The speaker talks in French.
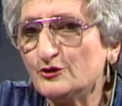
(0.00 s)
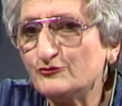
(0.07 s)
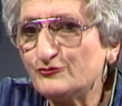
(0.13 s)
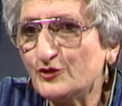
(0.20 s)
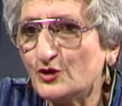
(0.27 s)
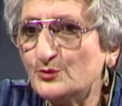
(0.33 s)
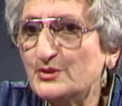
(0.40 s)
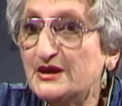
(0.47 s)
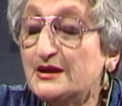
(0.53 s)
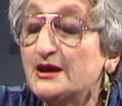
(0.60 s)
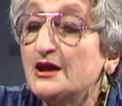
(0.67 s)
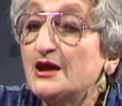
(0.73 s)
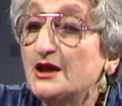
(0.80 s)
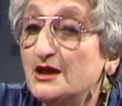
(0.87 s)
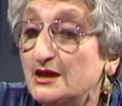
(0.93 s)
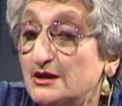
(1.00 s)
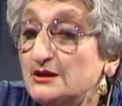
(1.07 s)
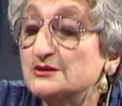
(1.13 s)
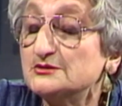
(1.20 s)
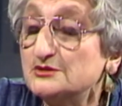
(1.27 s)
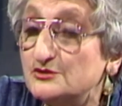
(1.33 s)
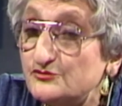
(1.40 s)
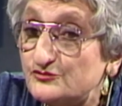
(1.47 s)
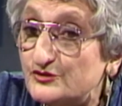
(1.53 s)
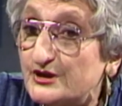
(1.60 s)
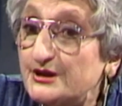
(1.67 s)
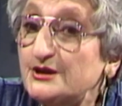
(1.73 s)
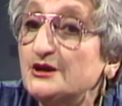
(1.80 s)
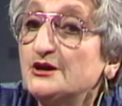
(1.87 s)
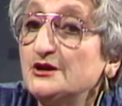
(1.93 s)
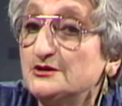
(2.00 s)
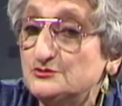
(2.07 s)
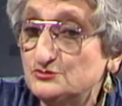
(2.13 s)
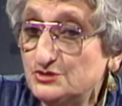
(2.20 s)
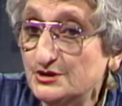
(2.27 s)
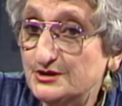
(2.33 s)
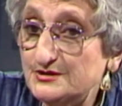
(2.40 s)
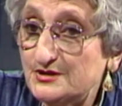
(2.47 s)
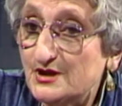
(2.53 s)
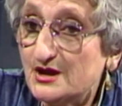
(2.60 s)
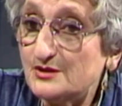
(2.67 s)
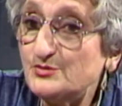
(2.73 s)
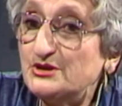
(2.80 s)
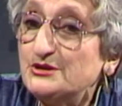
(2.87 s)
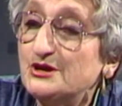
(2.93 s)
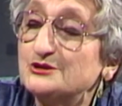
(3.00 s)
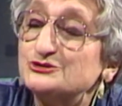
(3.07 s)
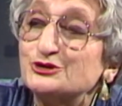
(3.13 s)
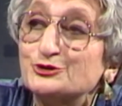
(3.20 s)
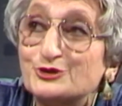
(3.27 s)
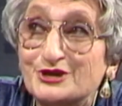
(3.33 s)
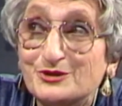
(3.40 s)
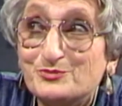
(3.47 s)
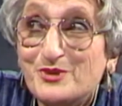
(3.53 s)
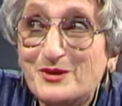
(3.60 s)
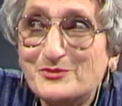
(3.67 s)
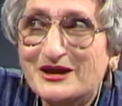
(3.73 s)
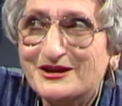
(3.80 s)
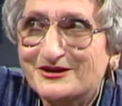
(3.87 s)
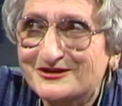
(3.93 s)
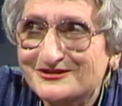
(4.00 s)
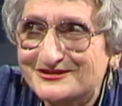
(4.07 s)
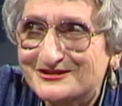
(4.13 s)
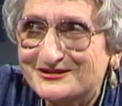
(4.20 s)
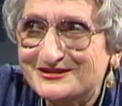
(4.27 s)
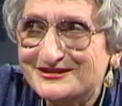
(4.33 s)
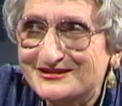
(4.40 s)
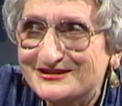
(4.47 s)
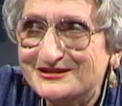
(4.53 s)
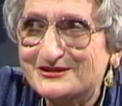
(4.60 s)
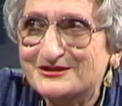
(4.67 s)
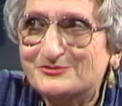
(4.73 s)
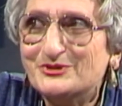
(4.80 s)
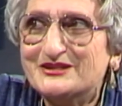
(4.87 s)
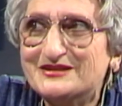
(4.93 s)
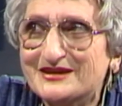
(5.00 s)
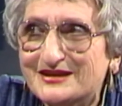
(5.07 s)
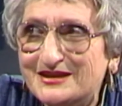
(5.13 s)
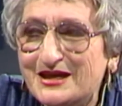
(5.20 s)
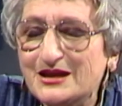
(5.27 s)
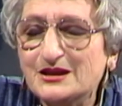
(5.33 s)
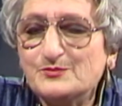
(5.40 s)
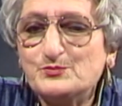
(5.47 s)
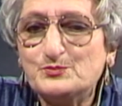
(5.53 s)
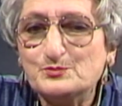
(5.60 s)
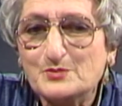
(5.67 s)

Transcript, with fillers: formée et de fait tout en étant arménienne, je ne connais pas ma langue euh, maternelle,